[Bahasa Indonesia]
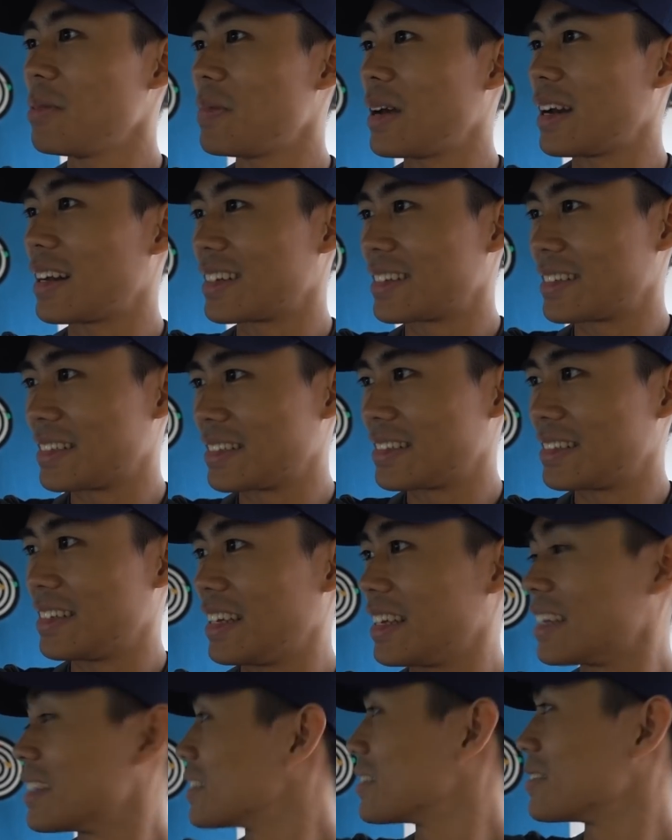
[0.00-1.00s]
lempar
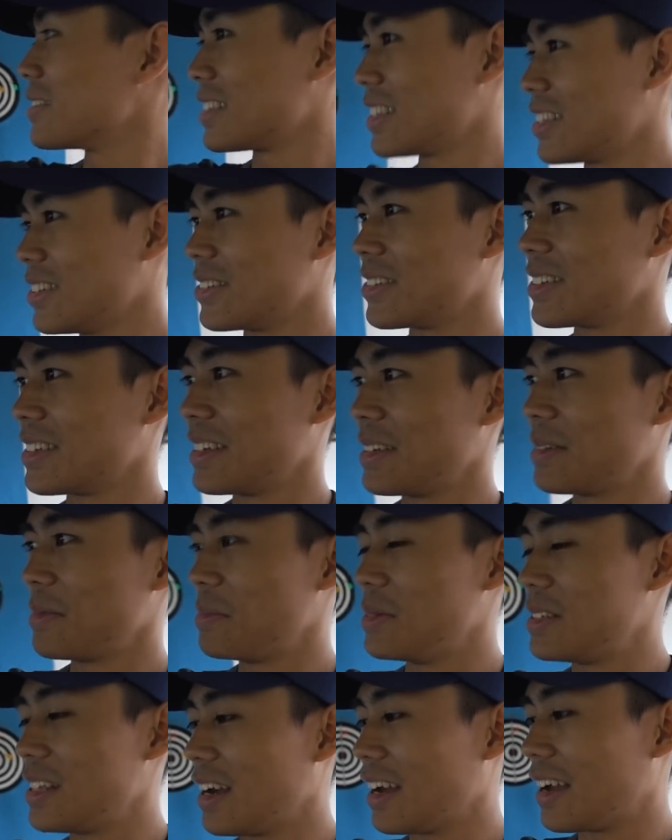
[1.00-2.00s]
nih situ.
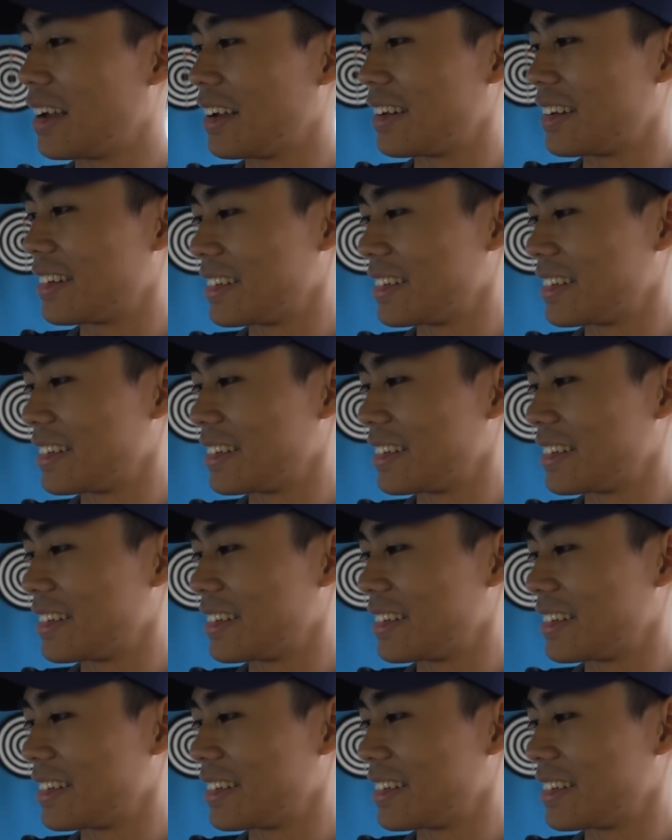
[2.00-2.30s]
Bisa nggak?